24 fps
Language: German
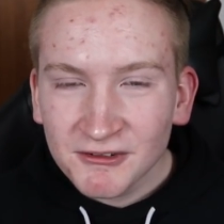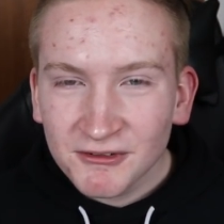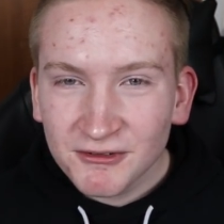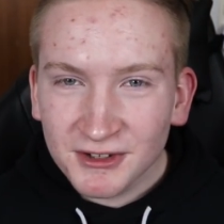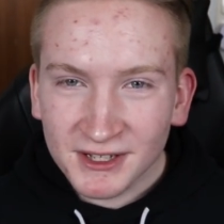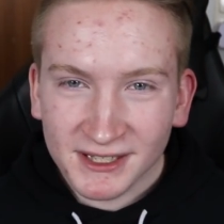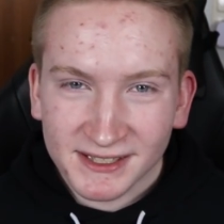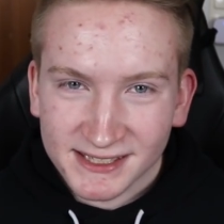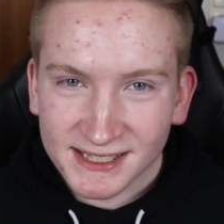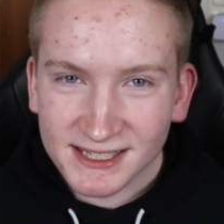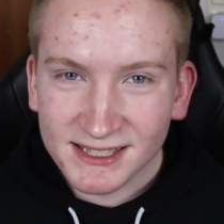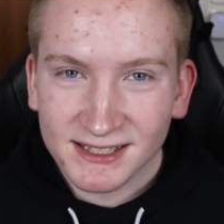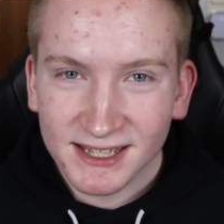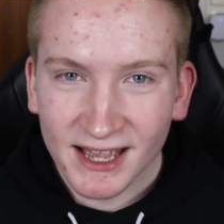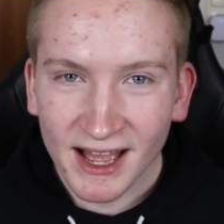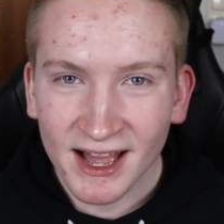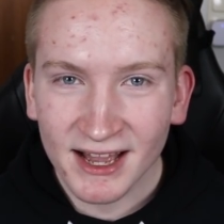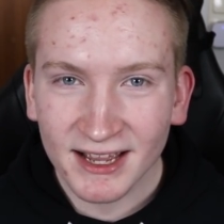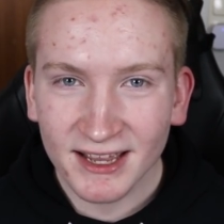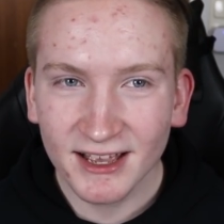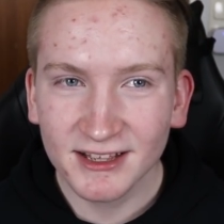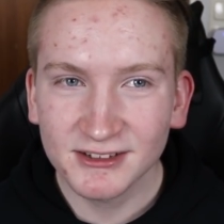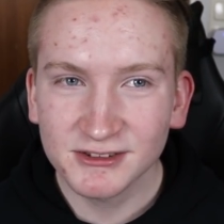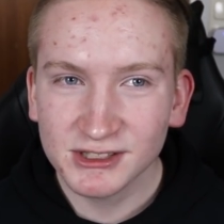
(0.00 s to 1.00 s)
14
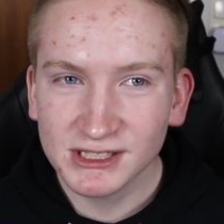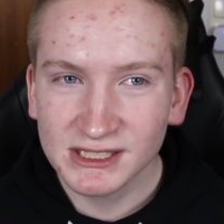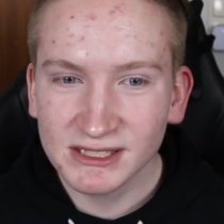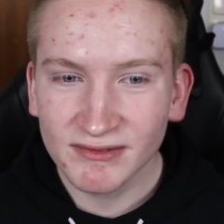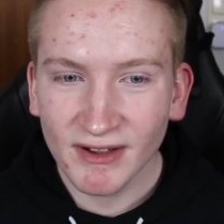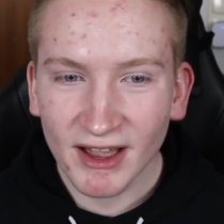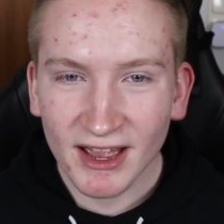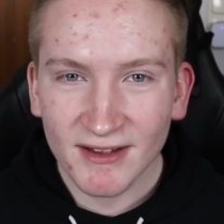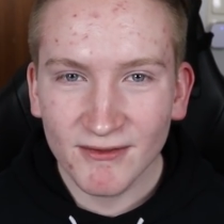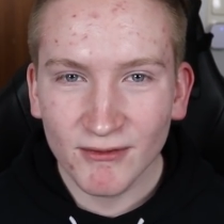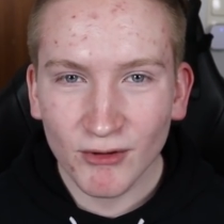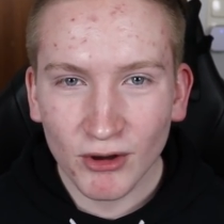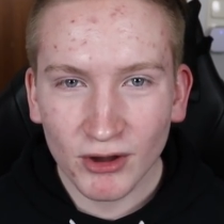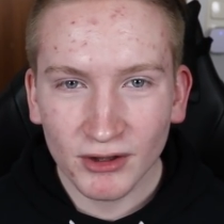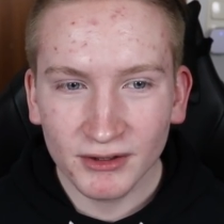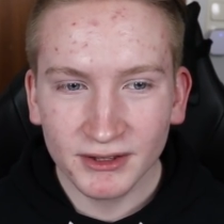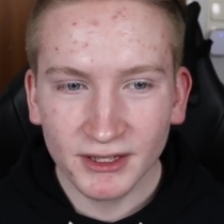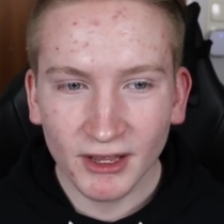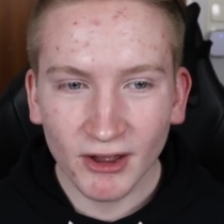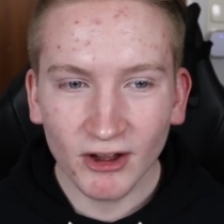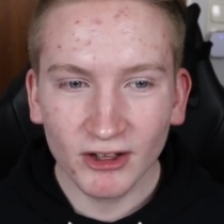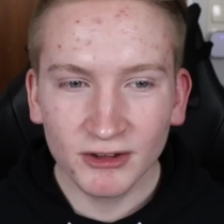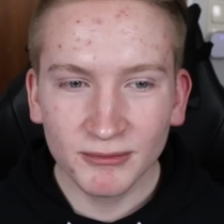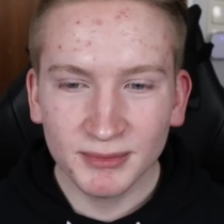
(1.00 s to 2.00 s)
Tage, also zwei
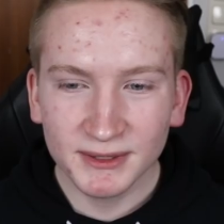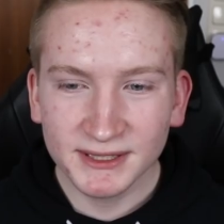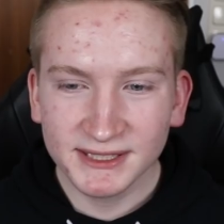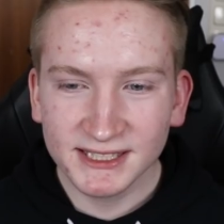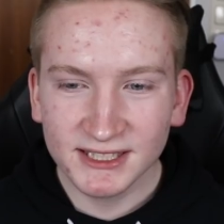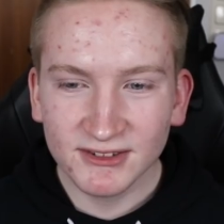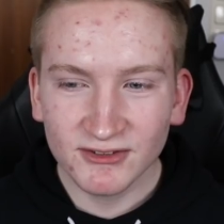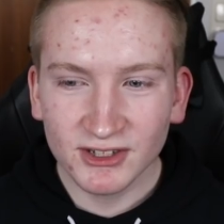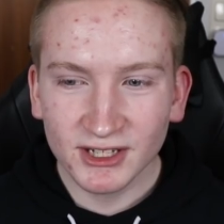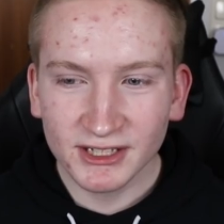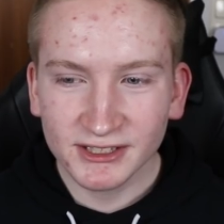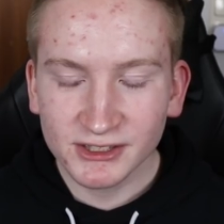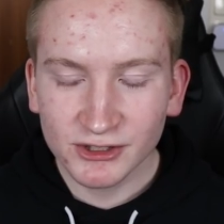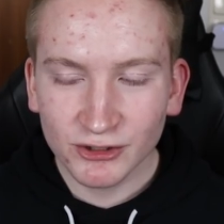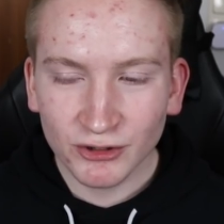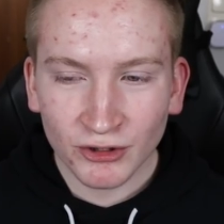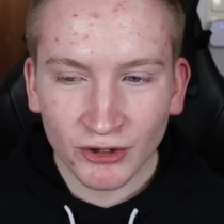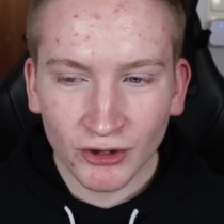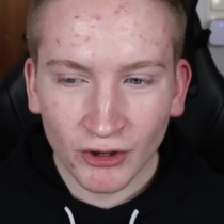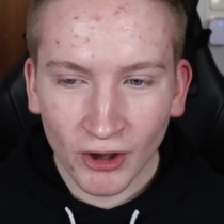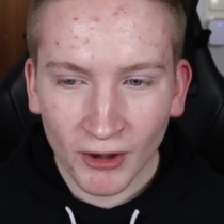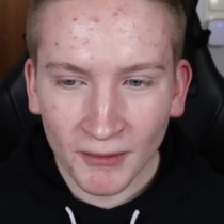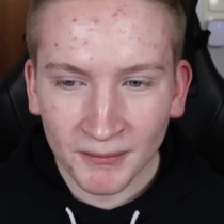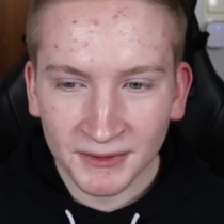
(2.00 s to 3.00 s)
Wochen dauert, bis die wieder
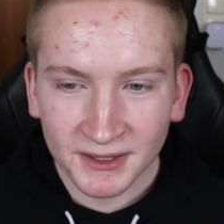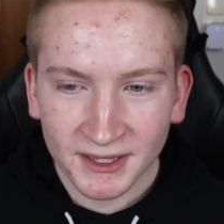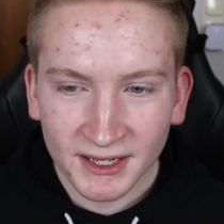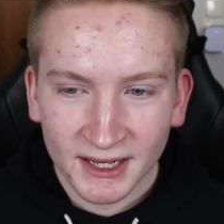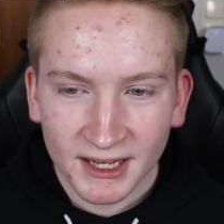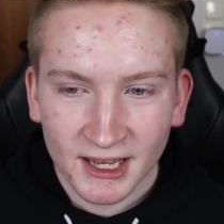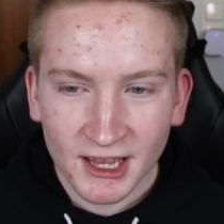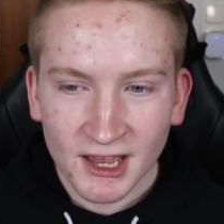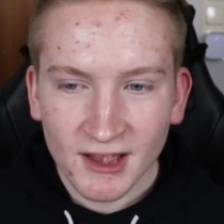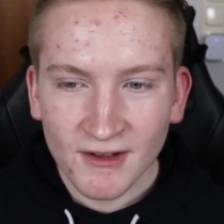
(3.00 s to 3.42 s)
zurückkommt,